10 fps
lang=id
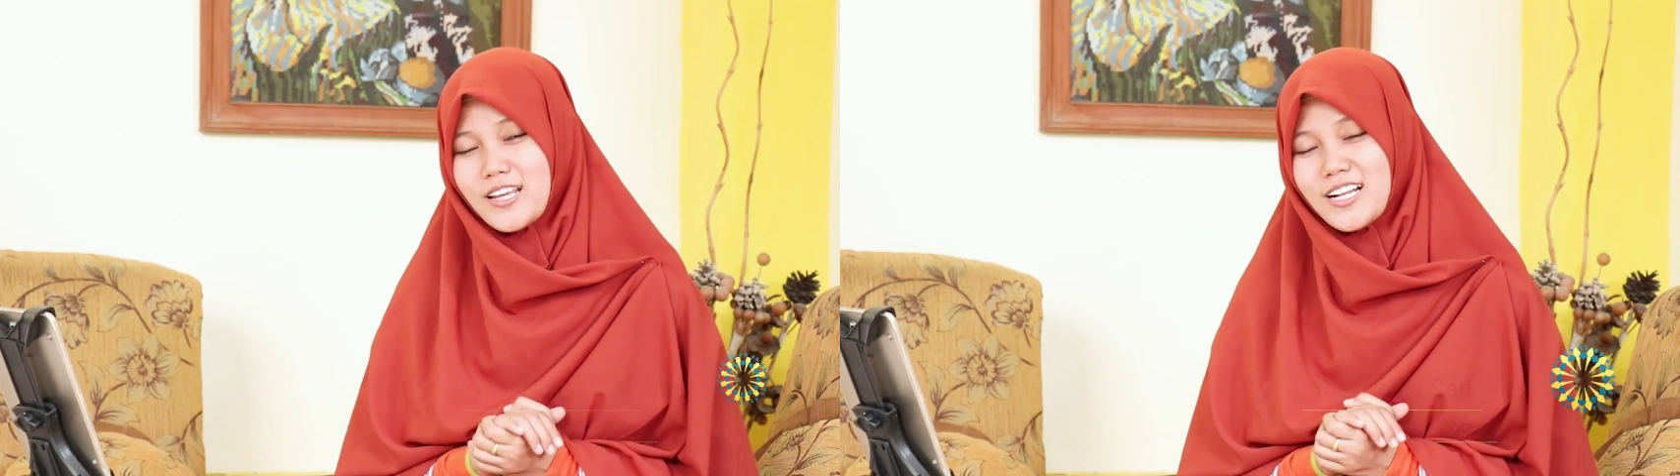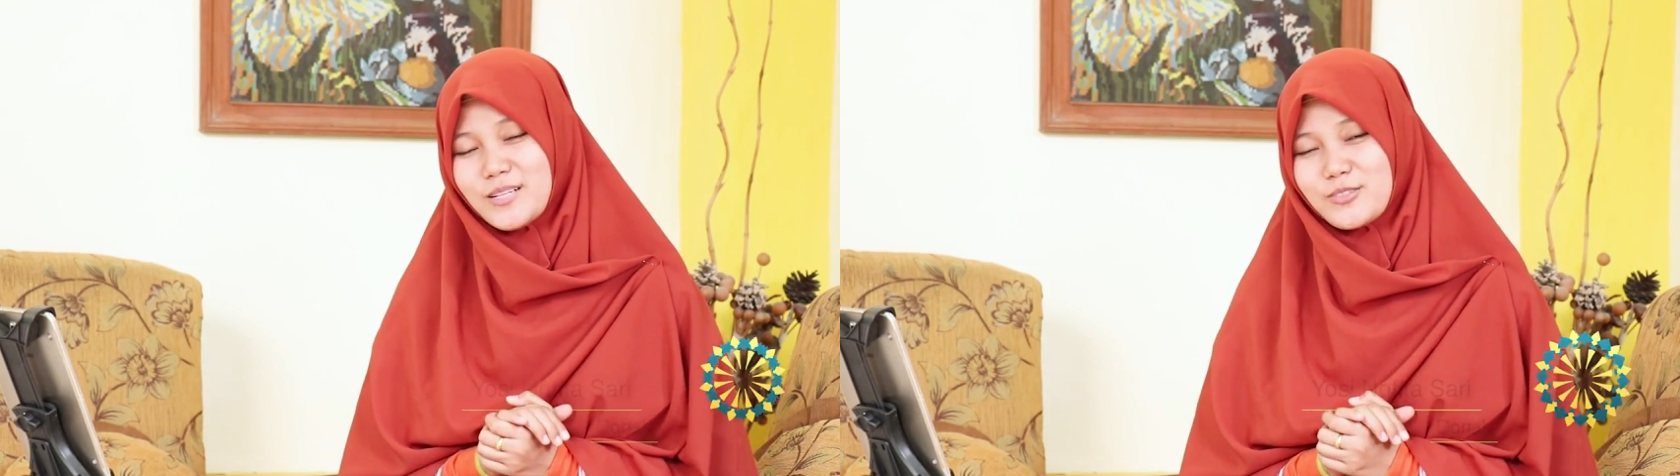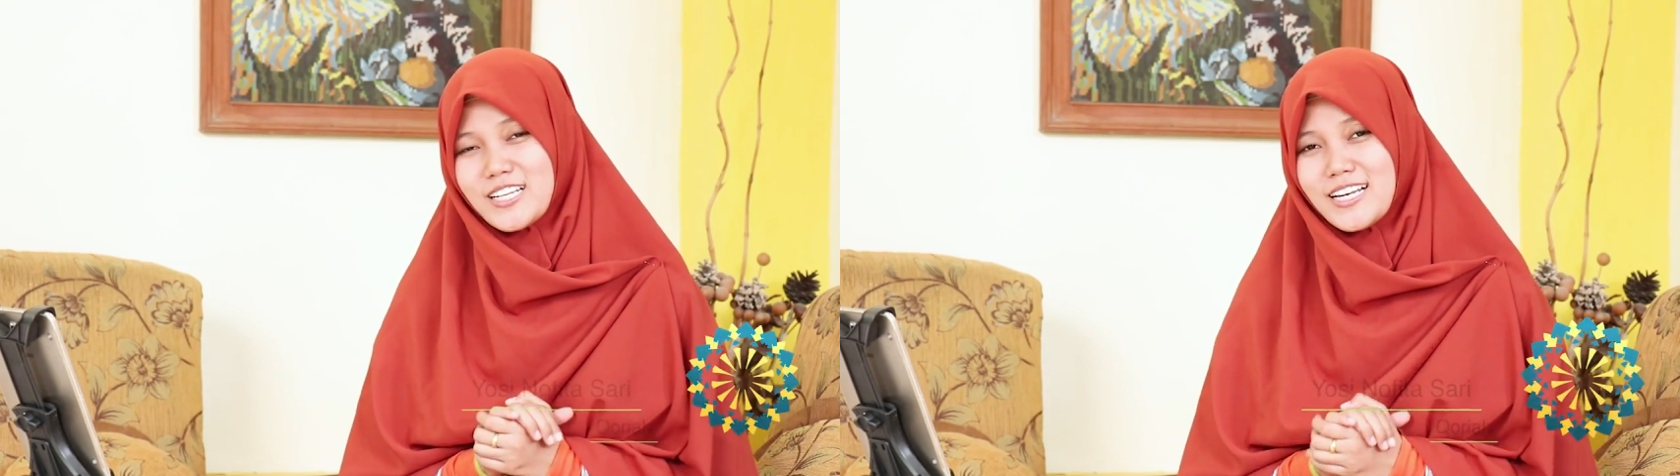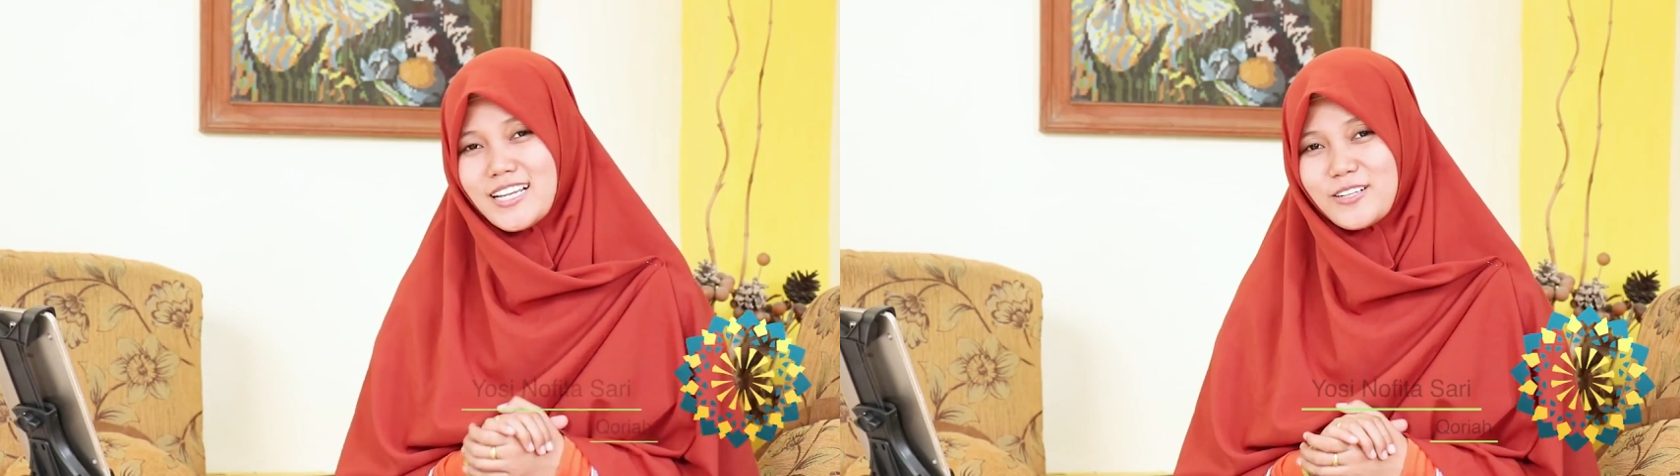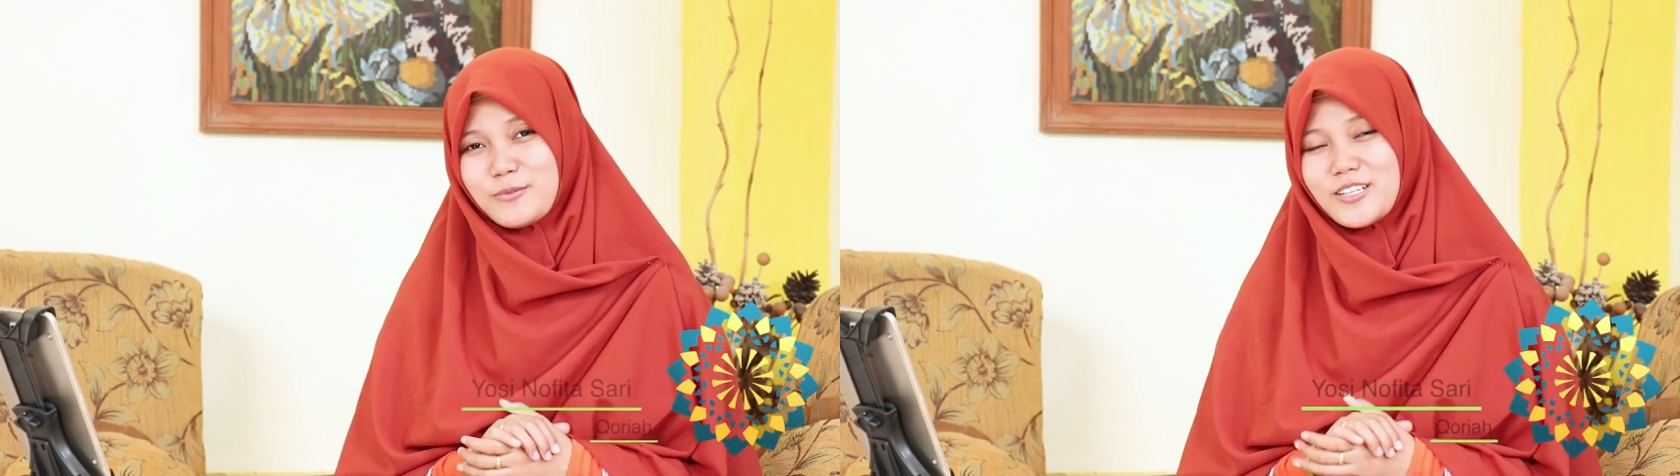
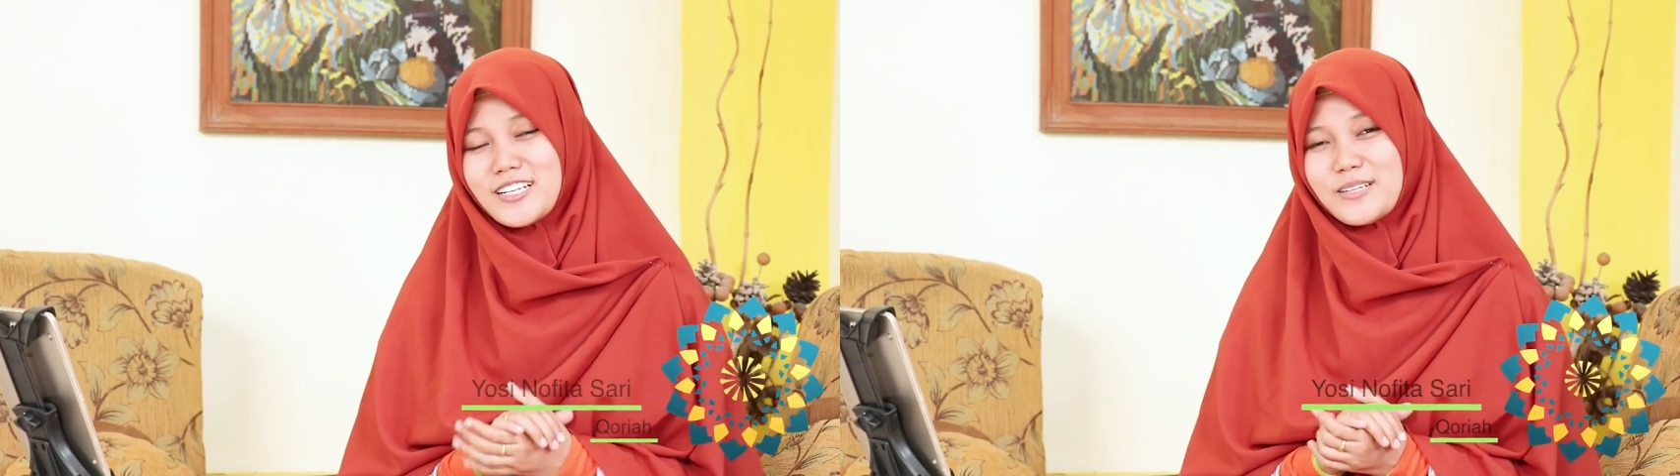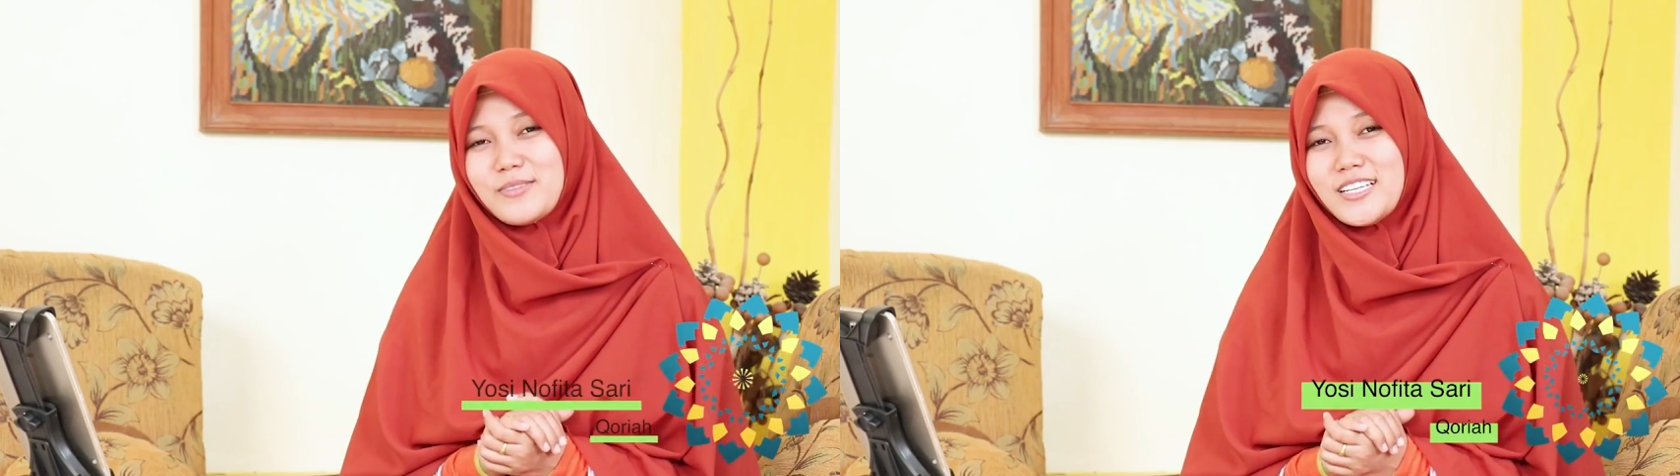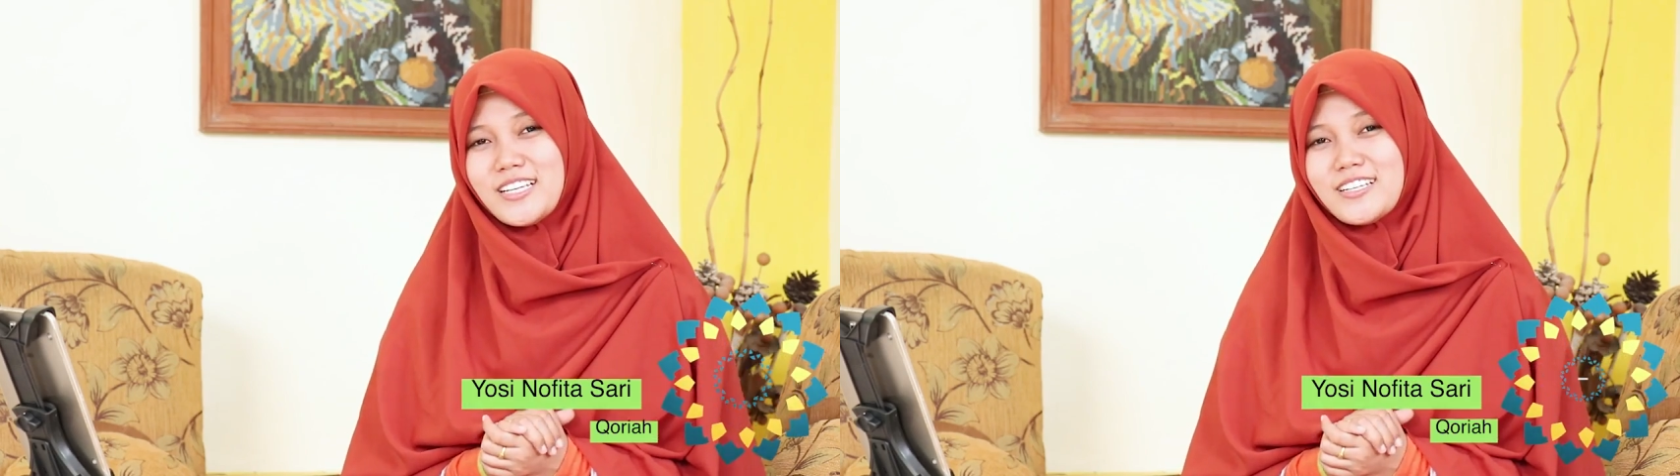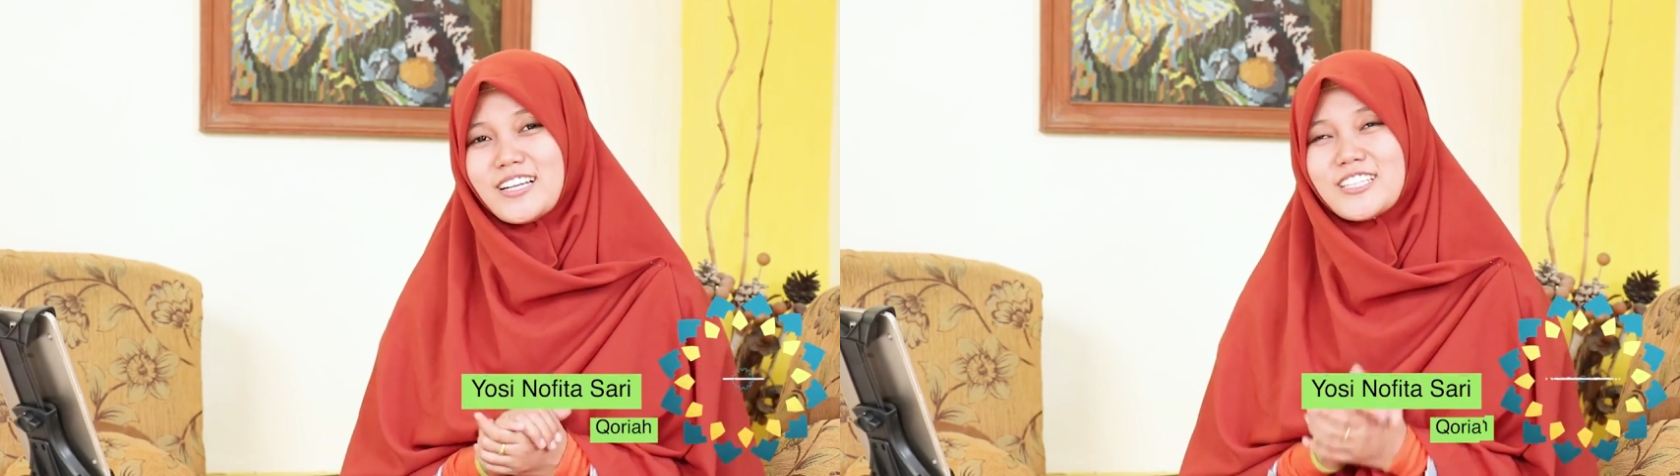Alhamdulillahirrahmanirrahim.